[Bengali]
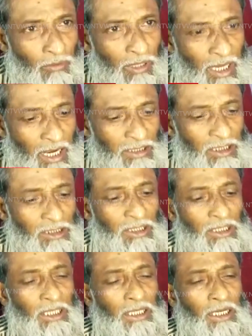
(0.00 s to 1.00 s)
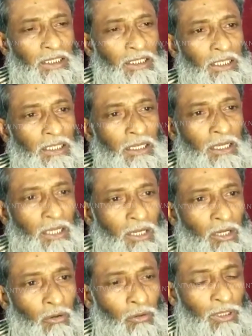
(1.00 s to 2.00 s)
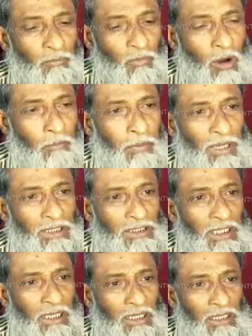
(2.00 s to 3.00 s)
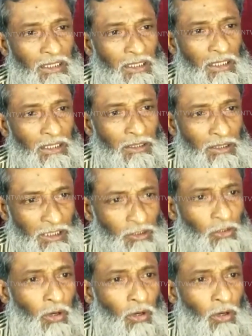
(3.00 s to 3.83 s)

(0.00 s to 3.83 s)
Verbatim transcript: এআইসিসি থেকে নাকি ওই কোম্পানিদের কিছু